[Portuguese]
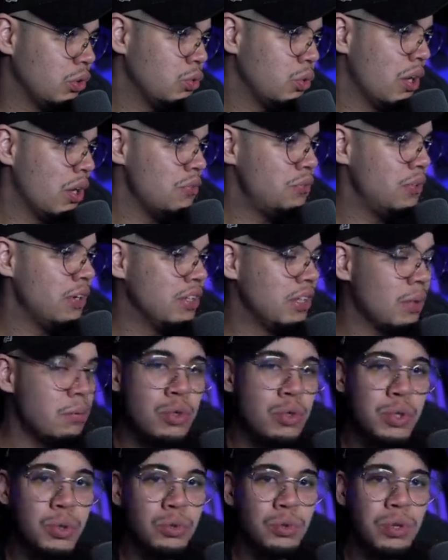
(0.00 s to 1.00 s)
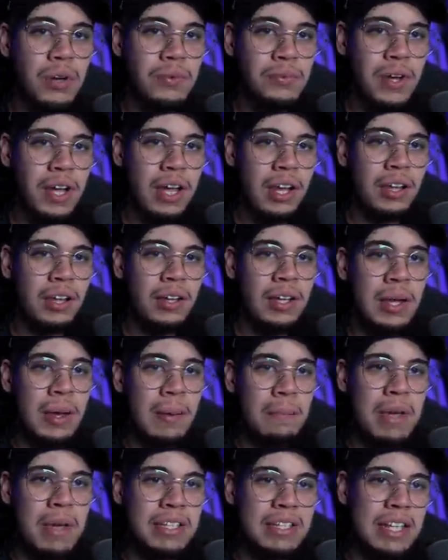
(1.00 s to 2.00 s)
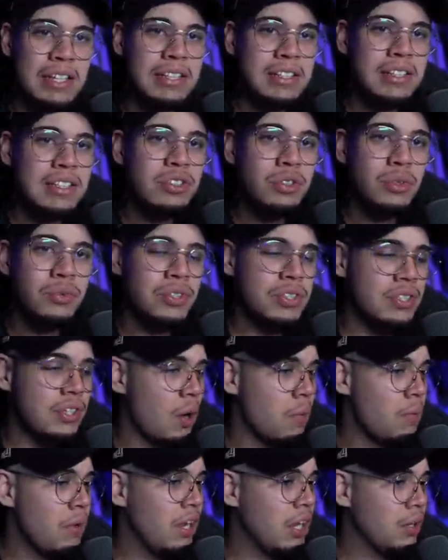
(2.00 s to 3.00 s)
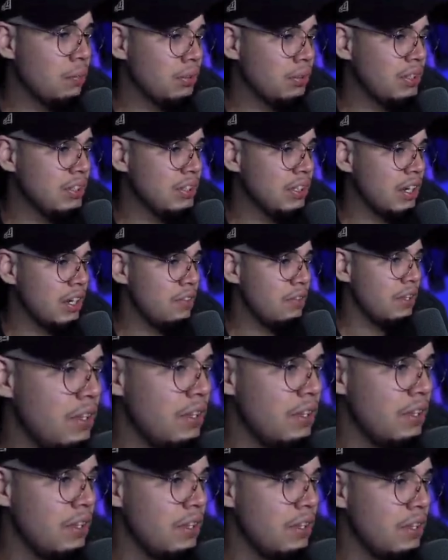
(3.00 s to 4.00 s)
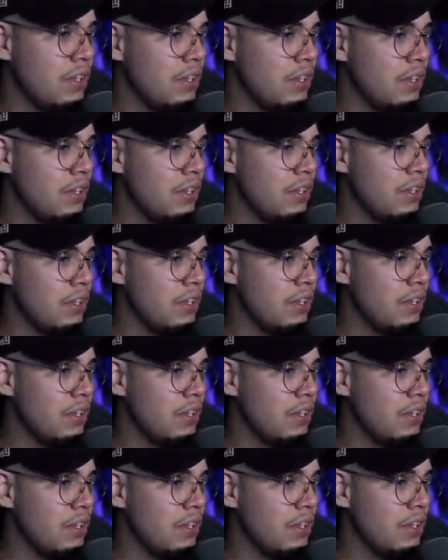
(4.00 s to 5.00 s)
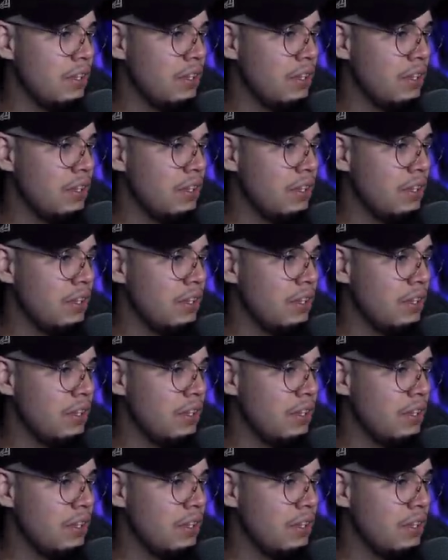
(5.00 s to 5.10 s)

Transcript: fã, tamo junto, Rafaela. Mestre da Desditos Oficial, obrigado por se inscrever. De nada, VTC.